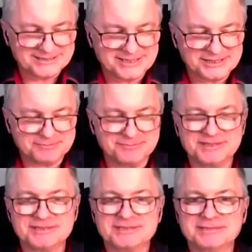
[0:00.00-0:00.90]

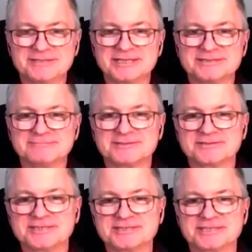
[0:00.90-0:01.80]
jesteśmy tym razem
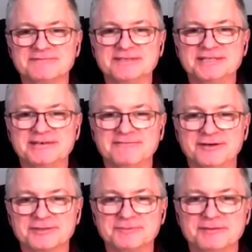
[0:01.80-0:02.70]
troszeczkę w innej
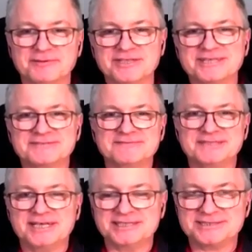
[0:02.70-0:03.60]
formie, bo nas
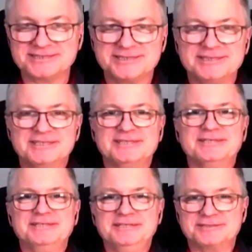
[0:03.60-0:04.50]
widać
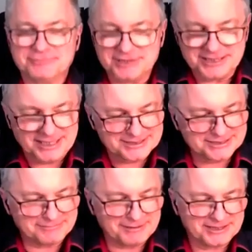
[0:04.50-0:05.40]
i
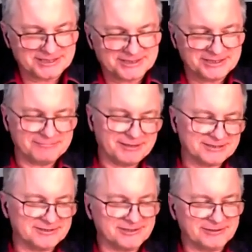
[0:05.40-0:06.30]
słychać, mam nadzieję,
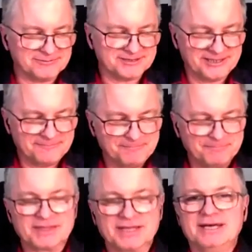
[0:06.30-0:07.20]
bardzo dobrze.
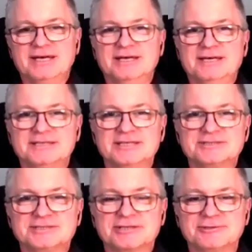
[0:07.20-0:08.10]
E, ten
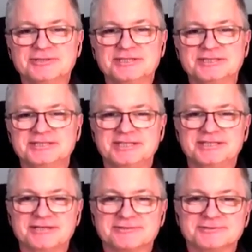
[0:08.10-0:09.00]
szczególny dzień,
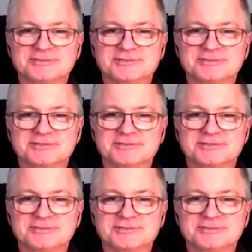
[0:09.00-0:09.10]
jak